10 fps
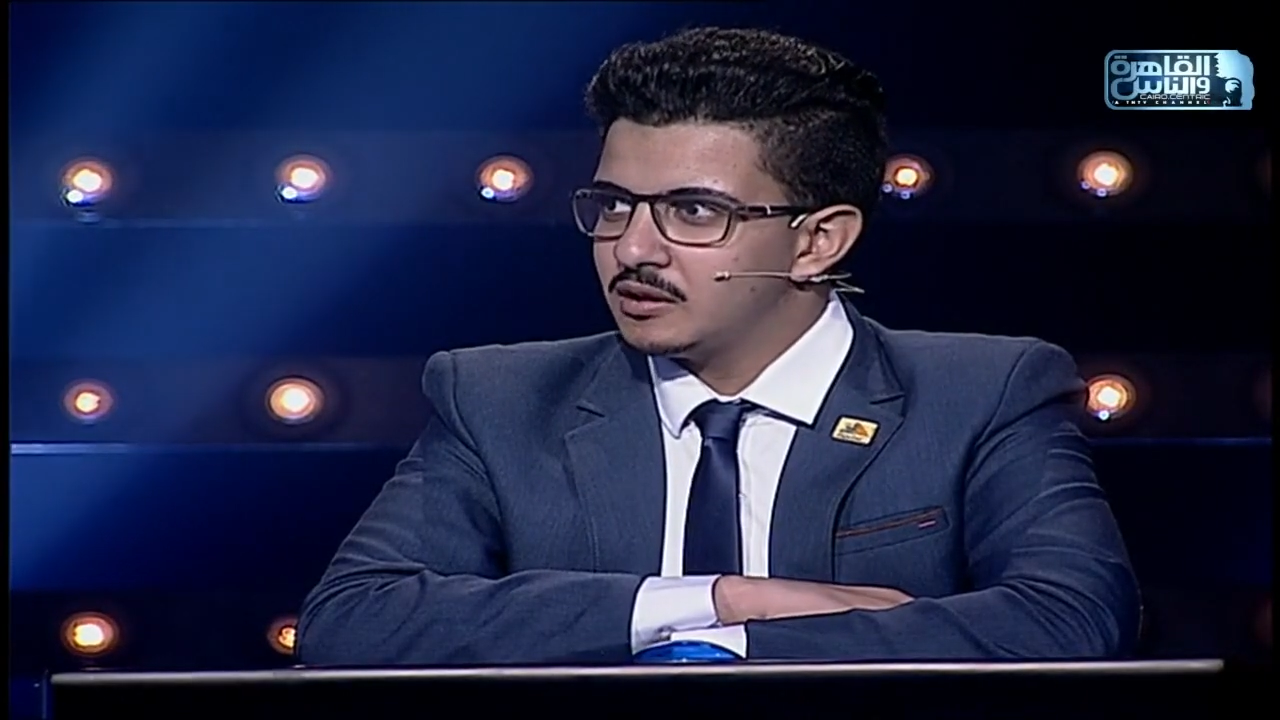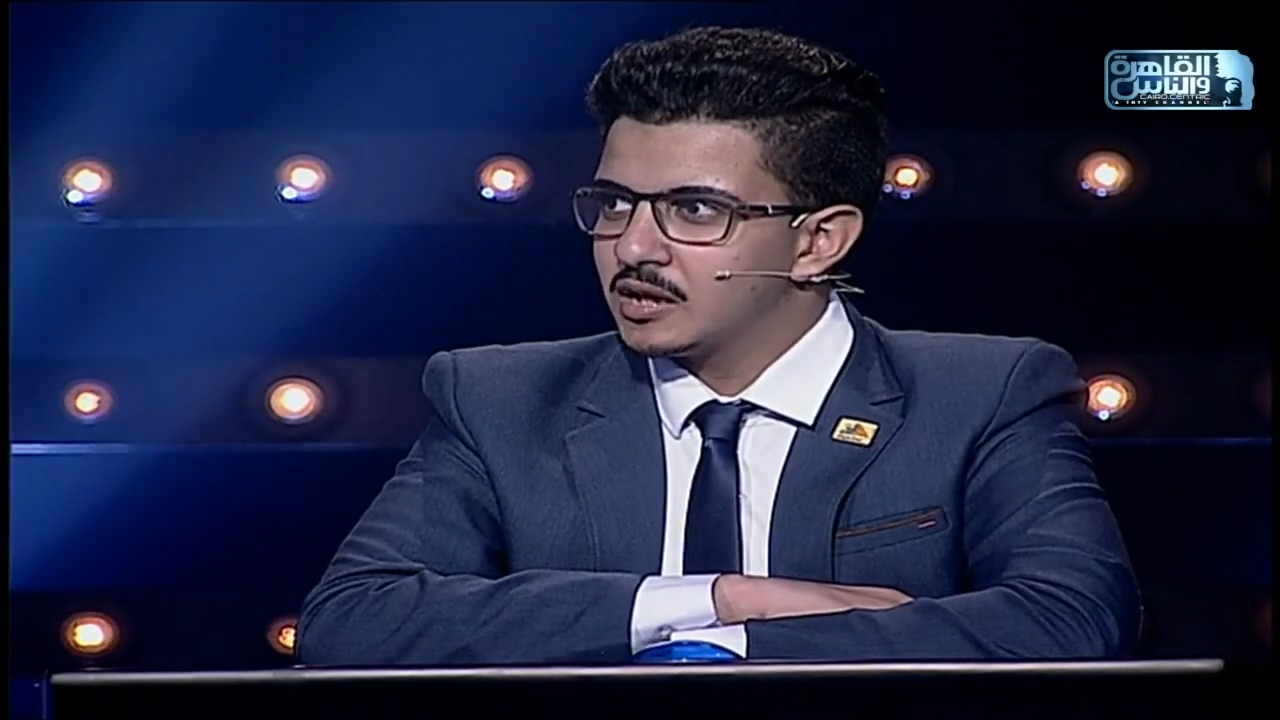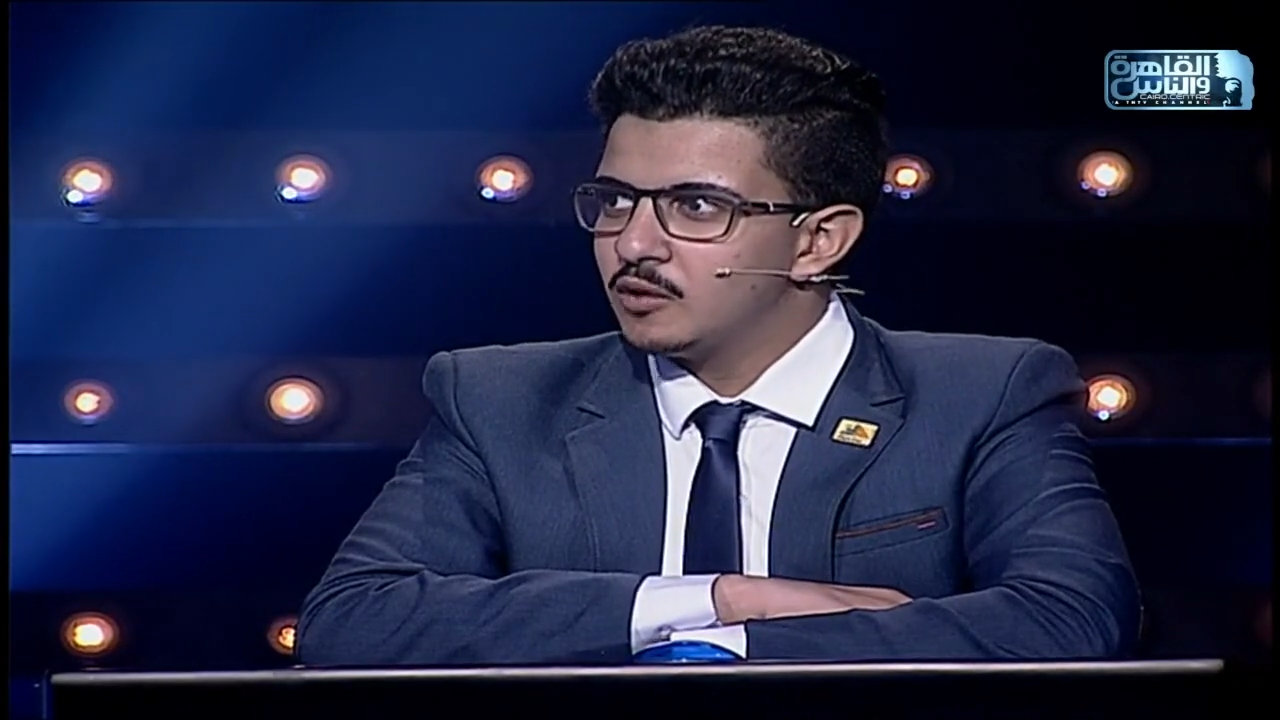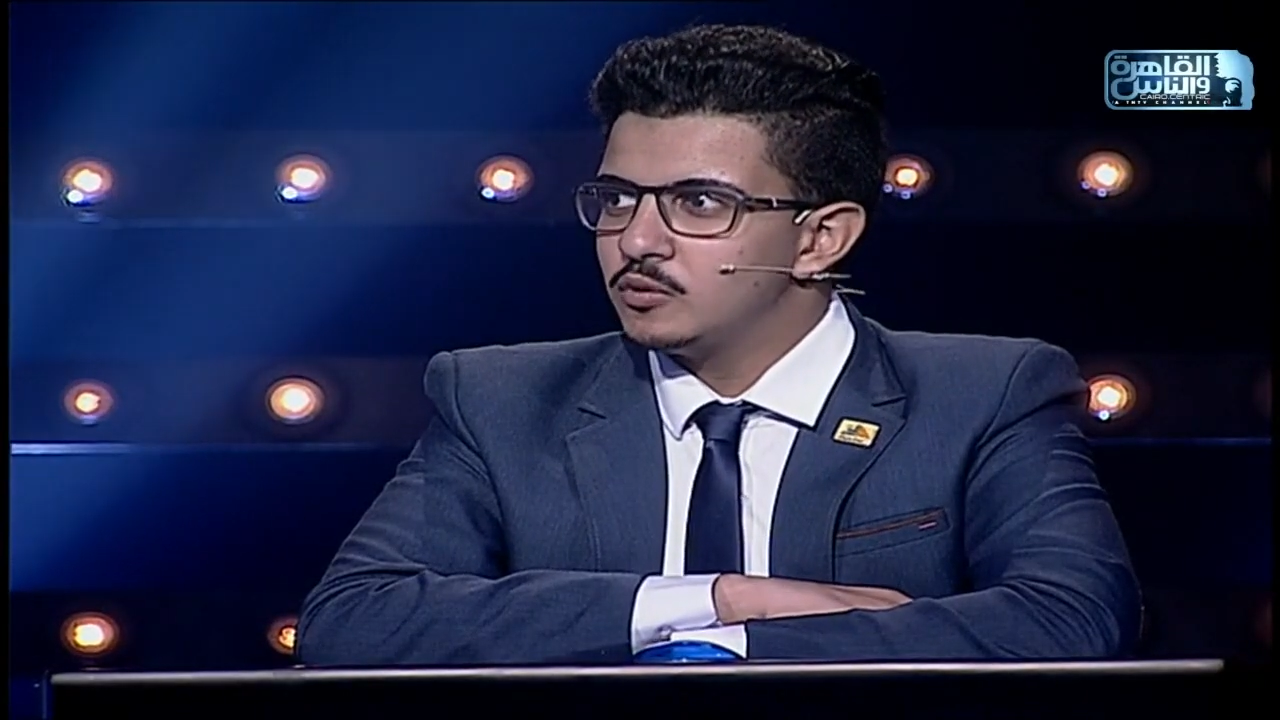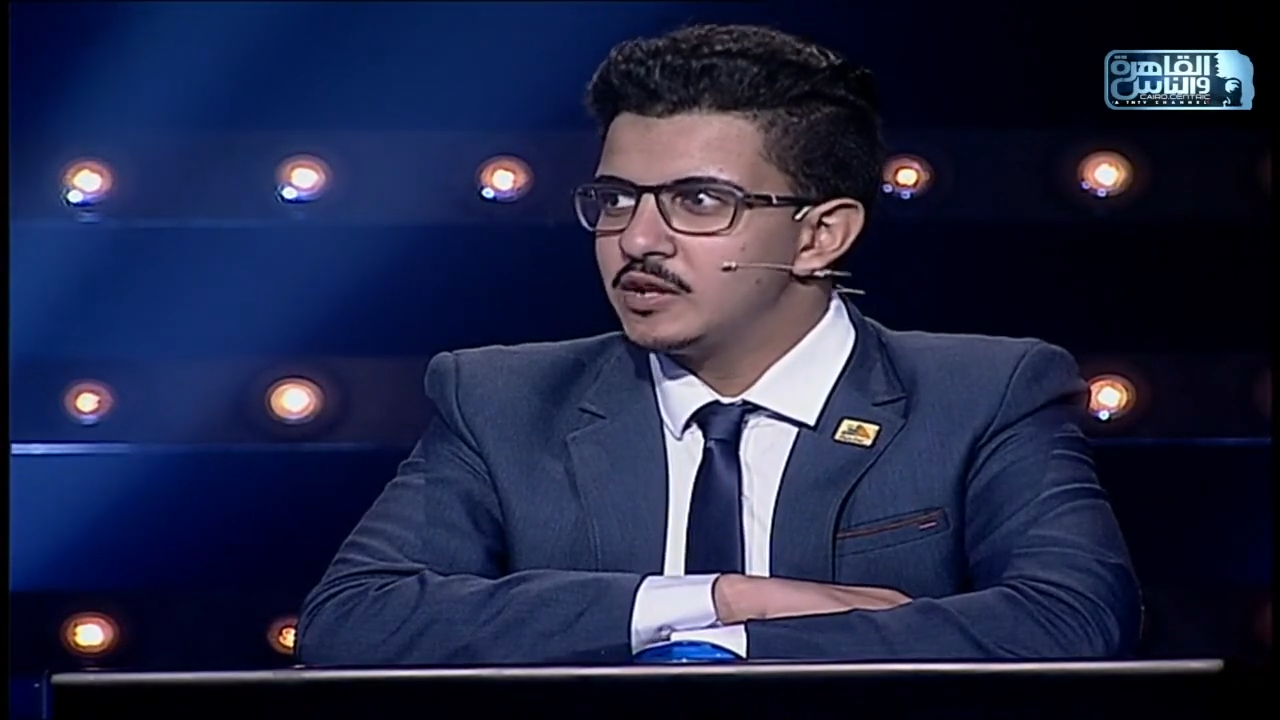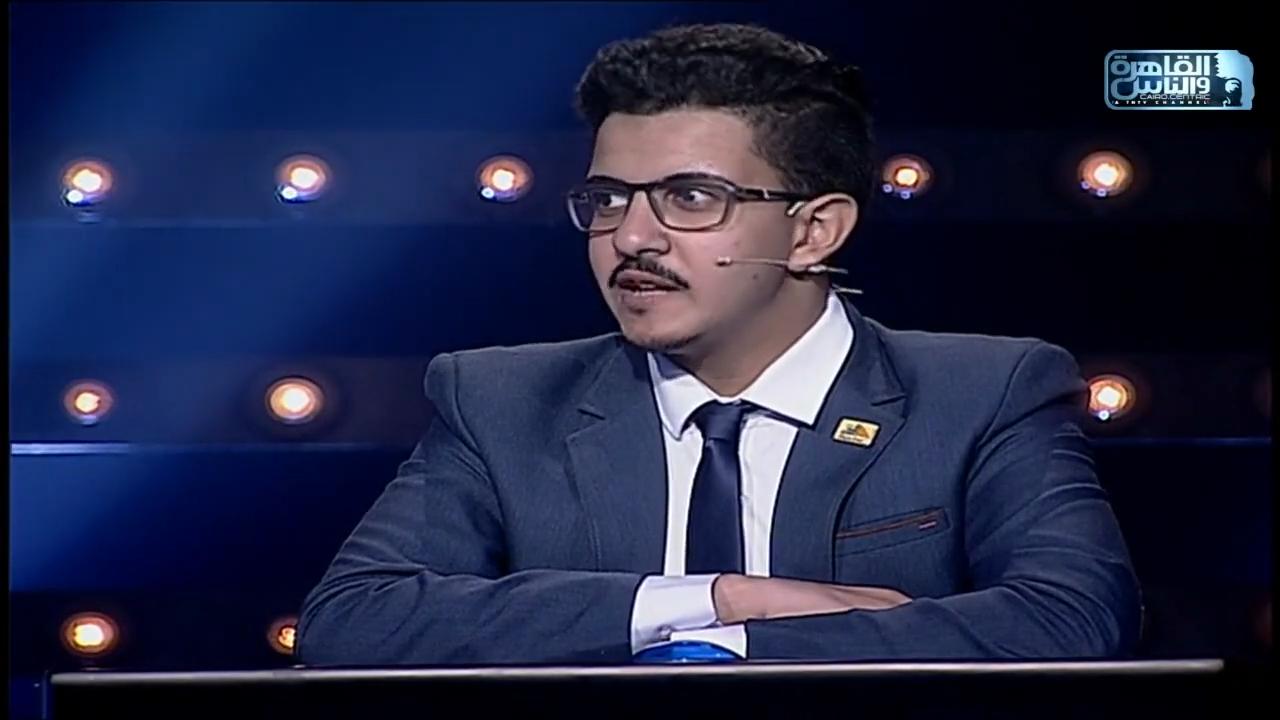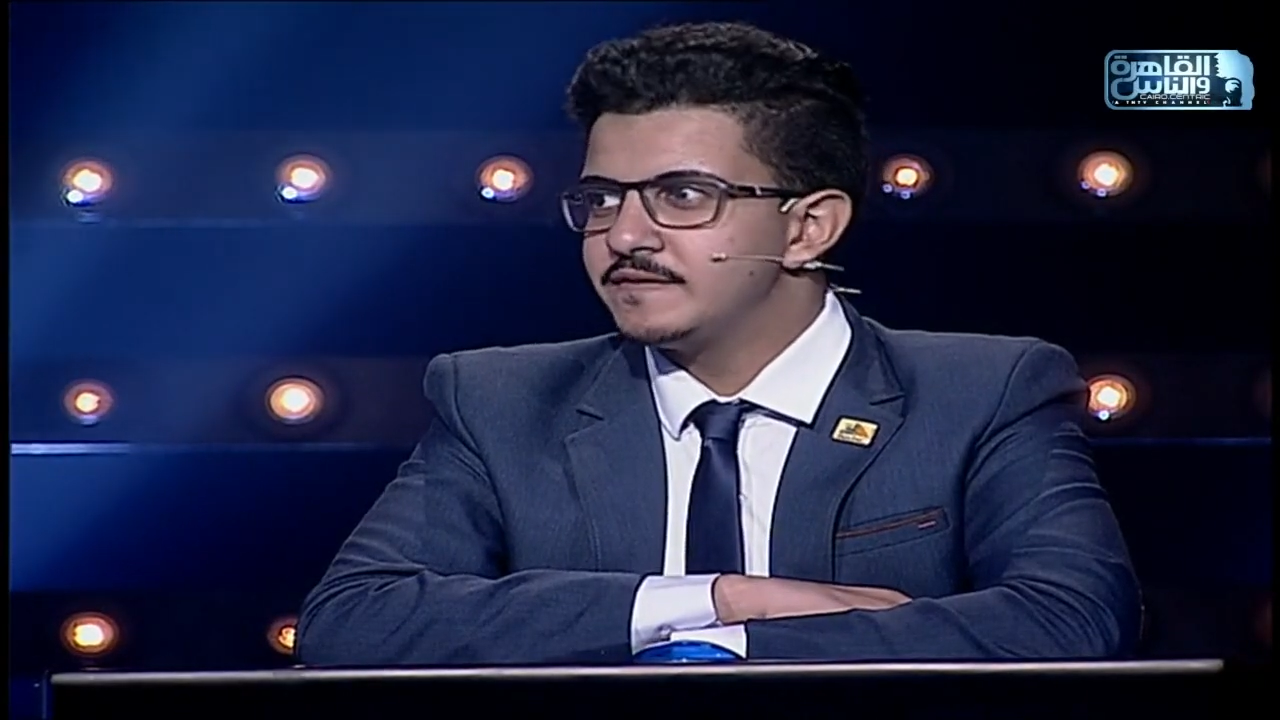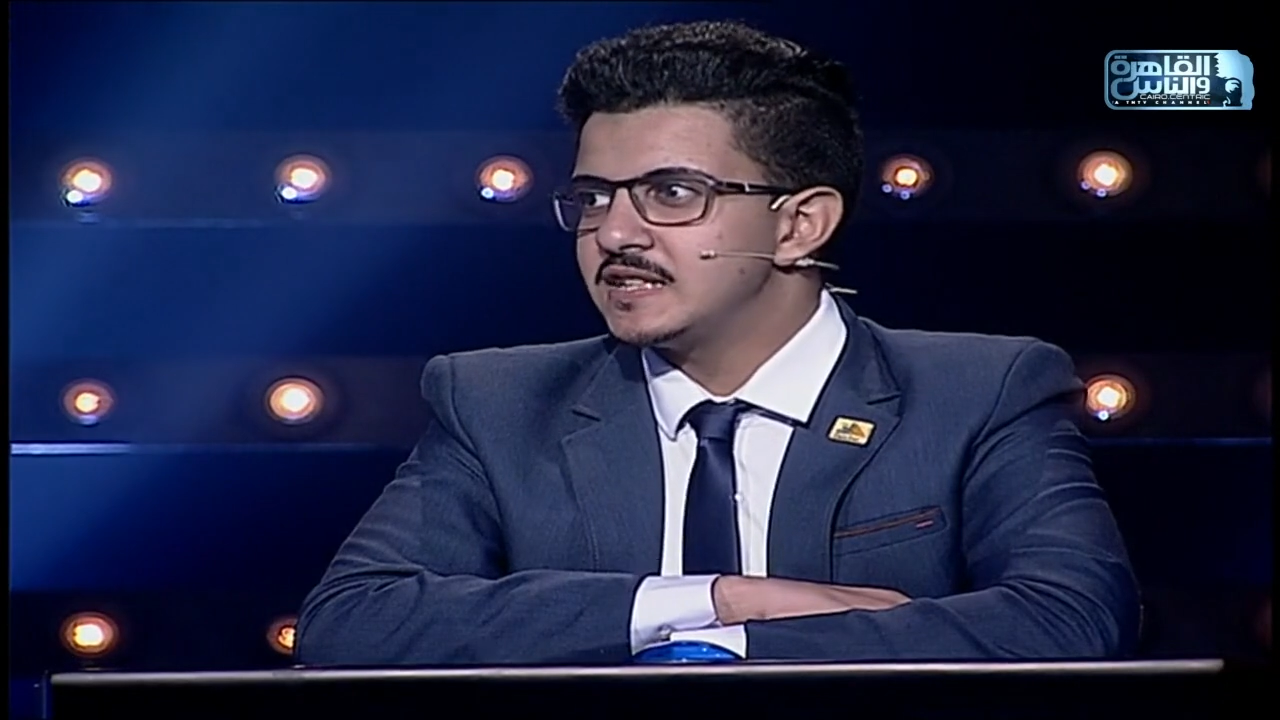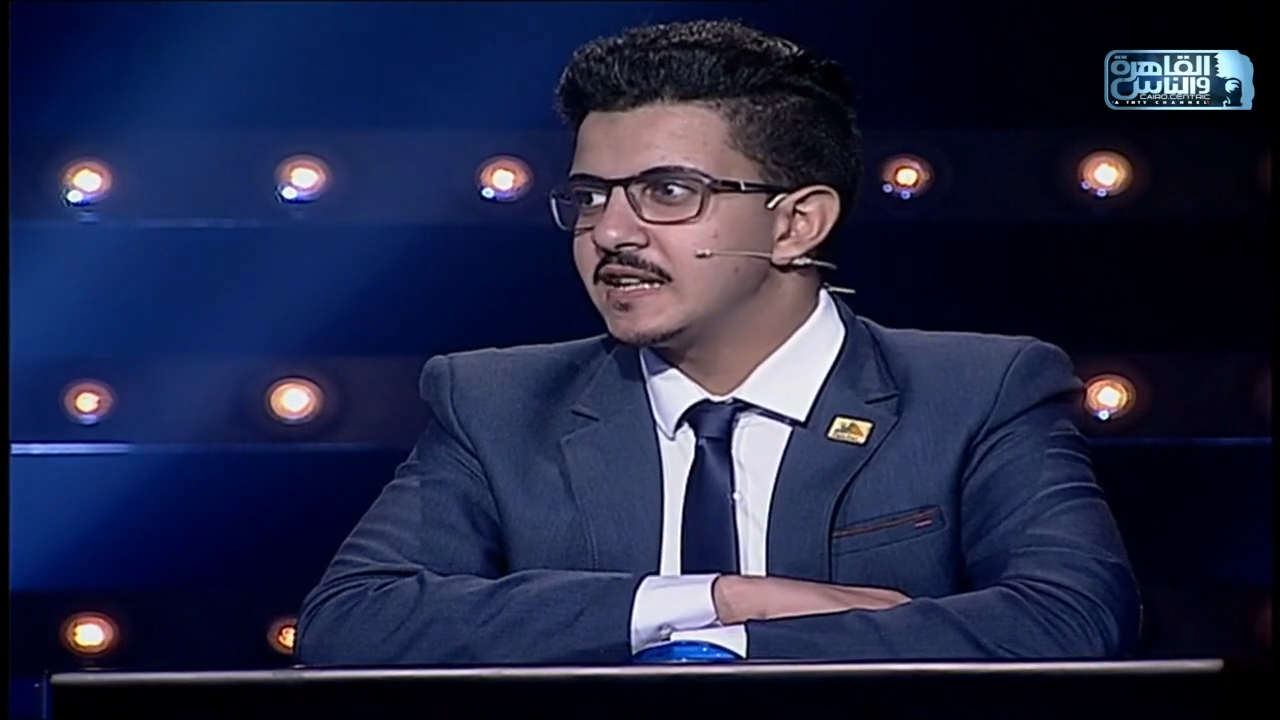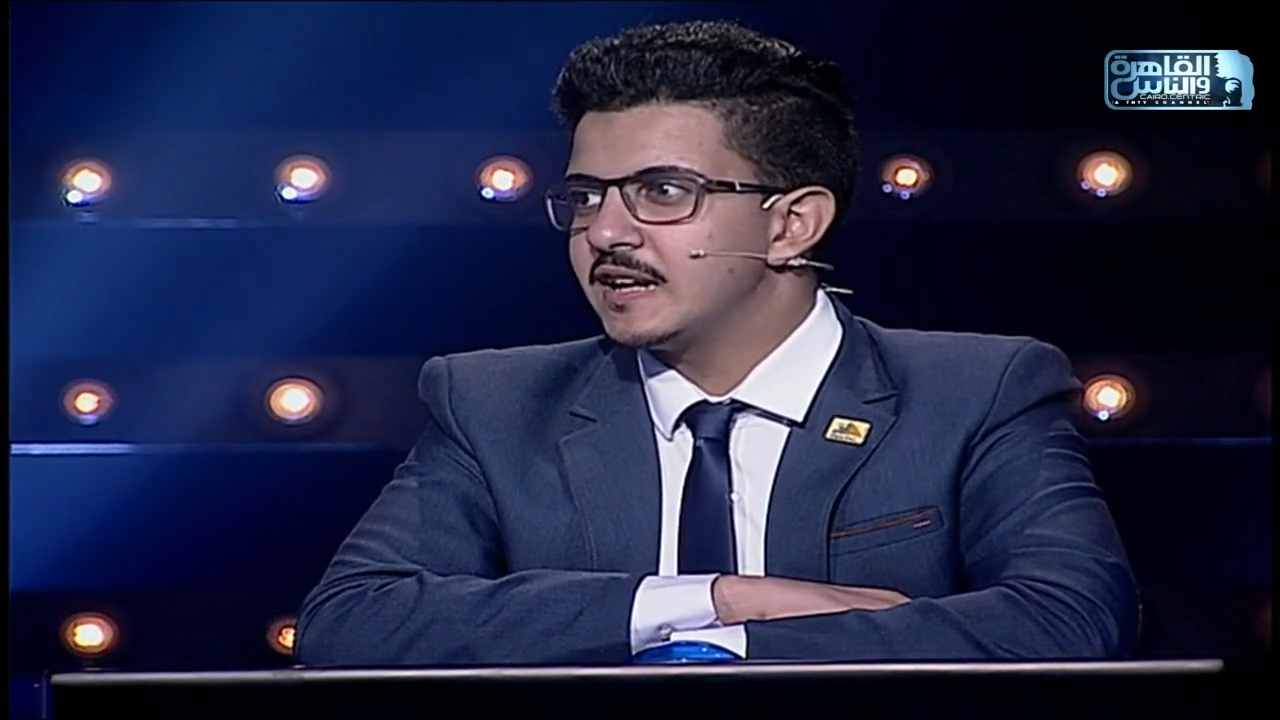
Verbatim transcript: اكون لنفسي